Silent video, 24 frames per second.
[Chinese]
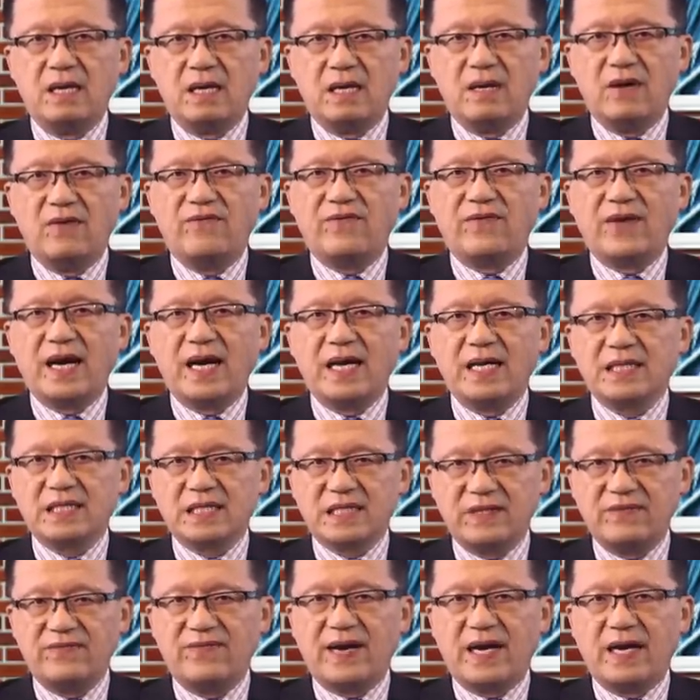和妨碍
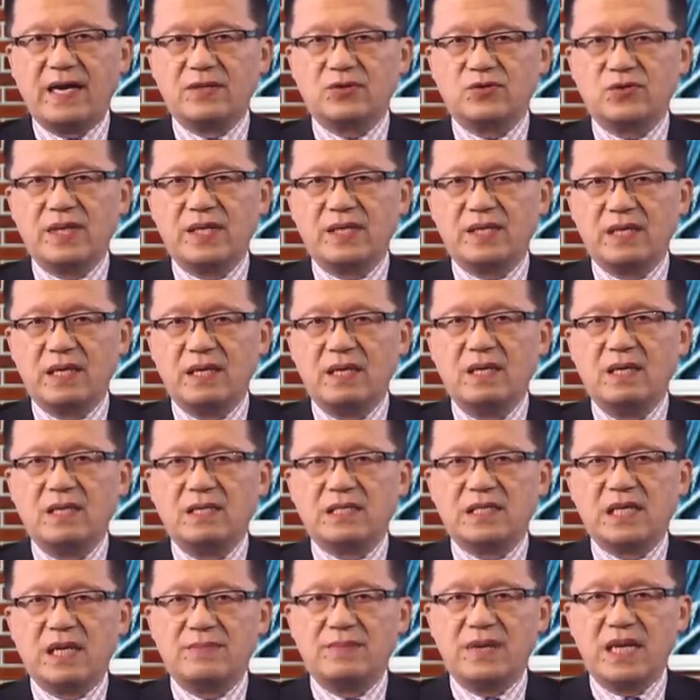司法罪呢，
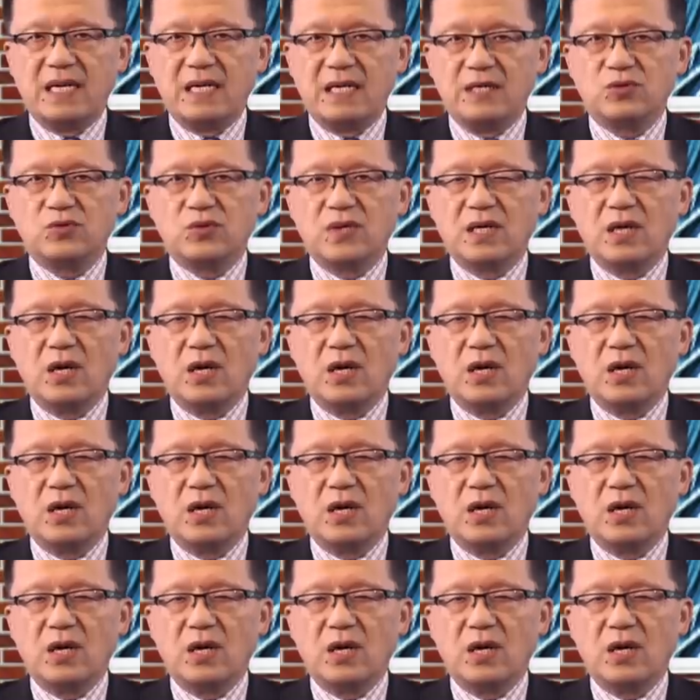将面临最